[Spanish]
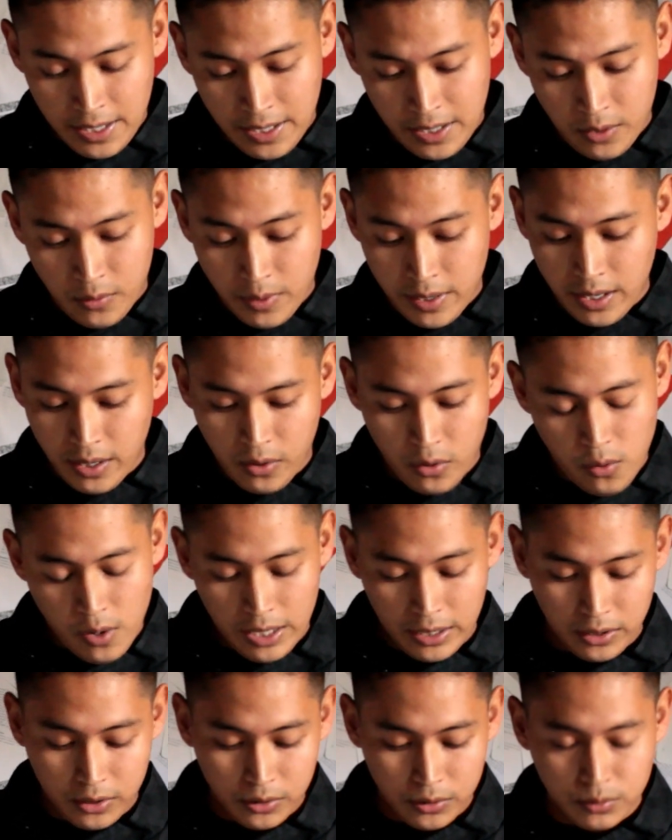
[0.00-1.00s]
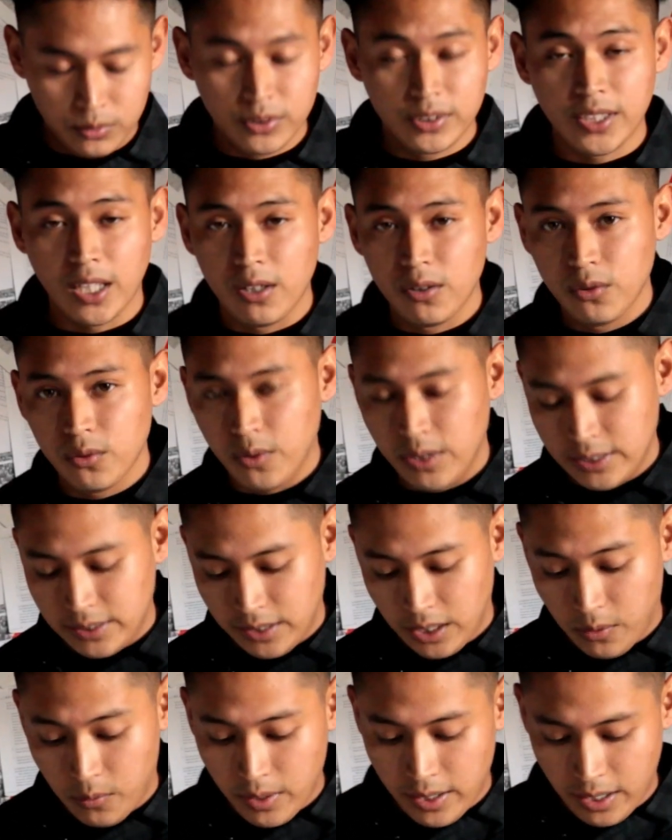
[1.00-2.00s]
Guanajuato, un saludo hasta
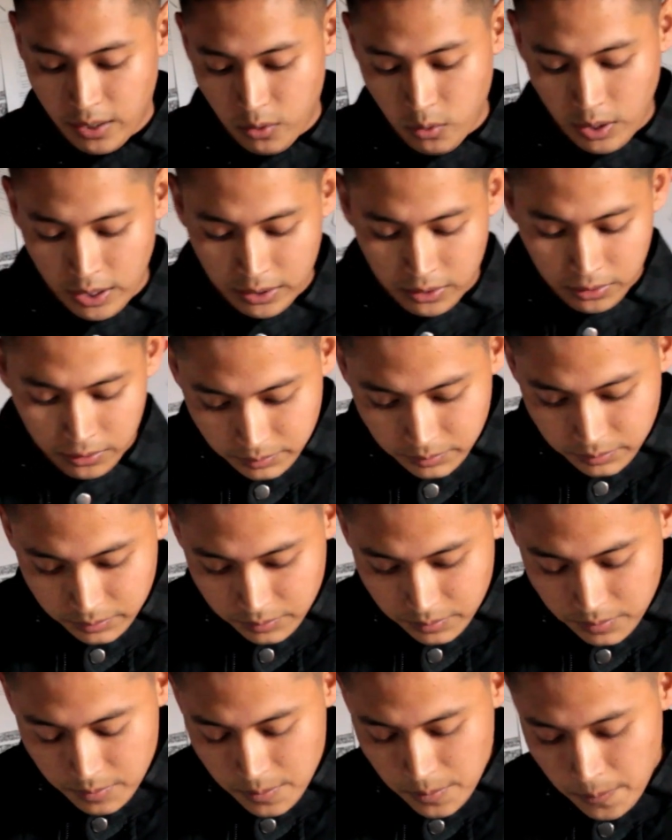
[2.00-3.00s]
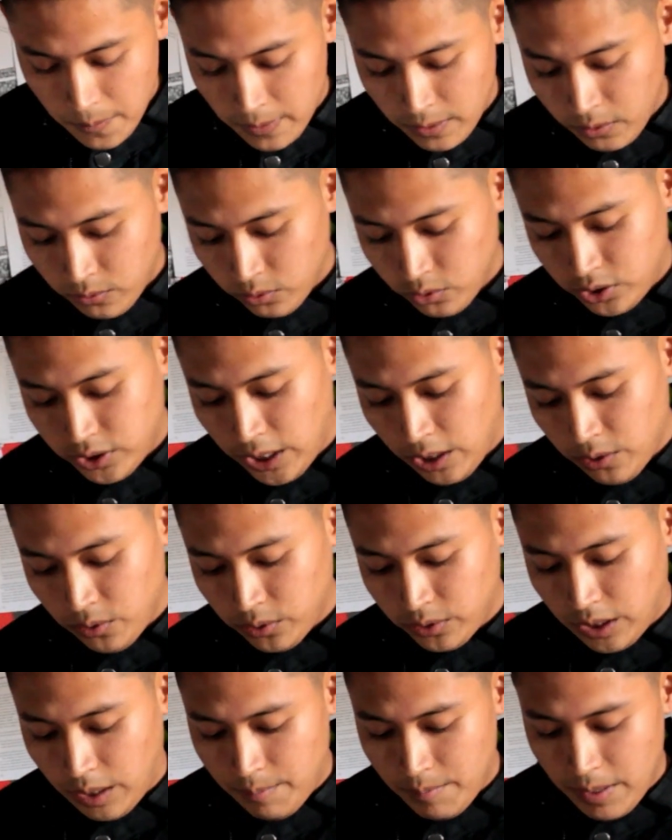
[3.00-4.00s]
Guanajuato, un saludo
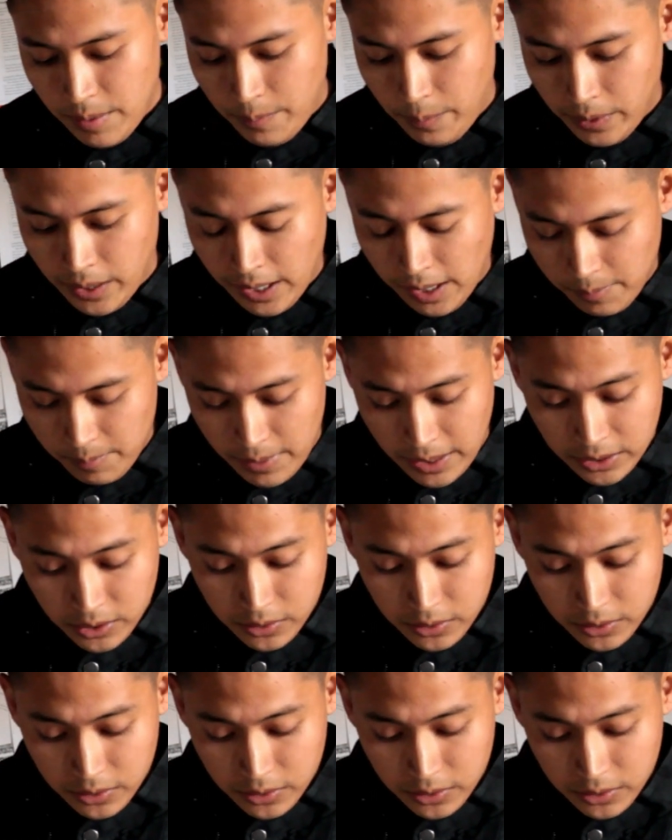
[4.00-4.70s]
también para Armando